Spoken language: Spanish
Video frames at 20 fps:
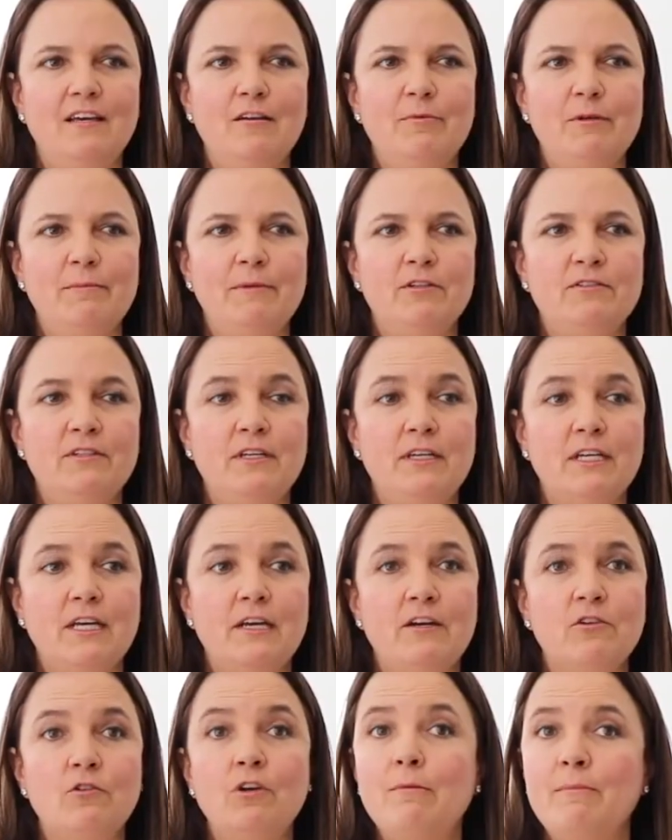El primero tiene
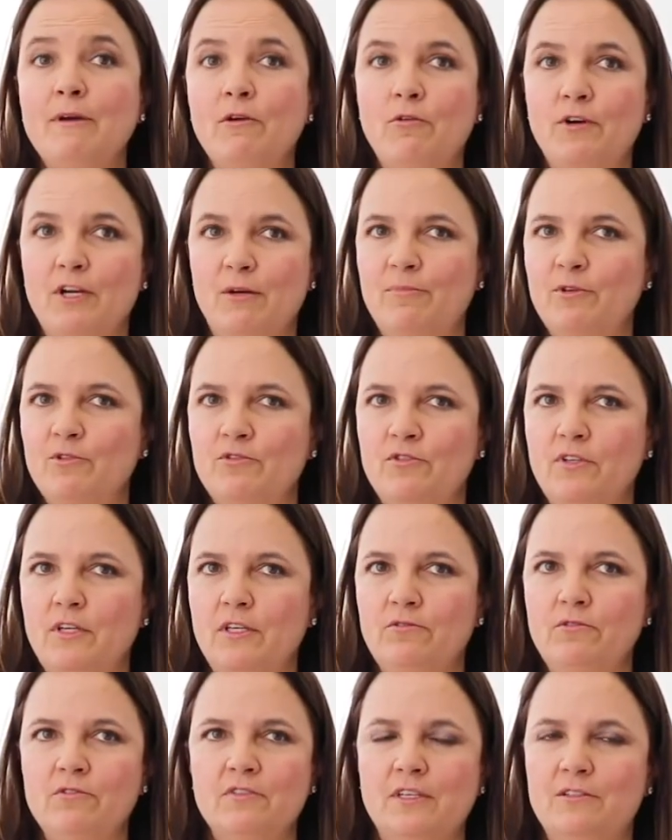que ver con la mejora en
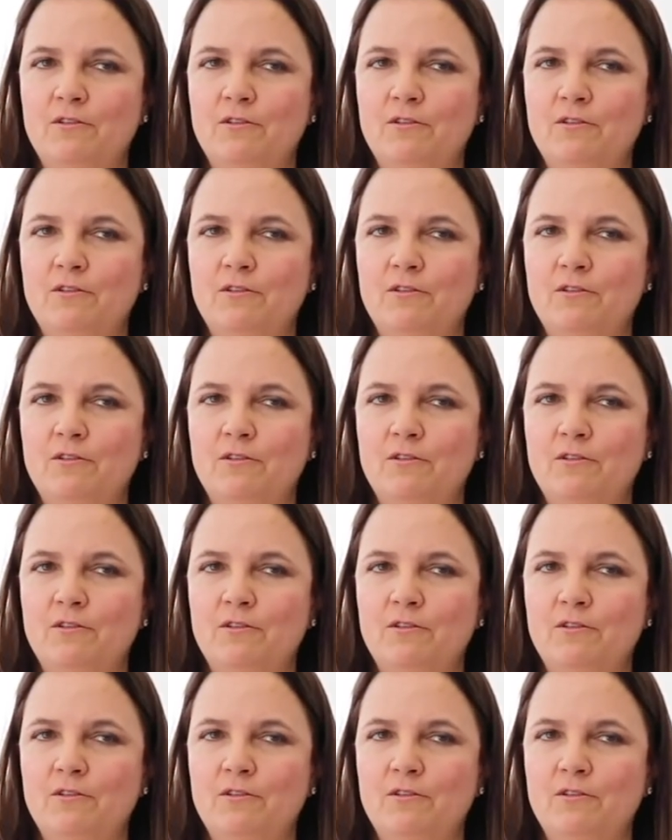procesos,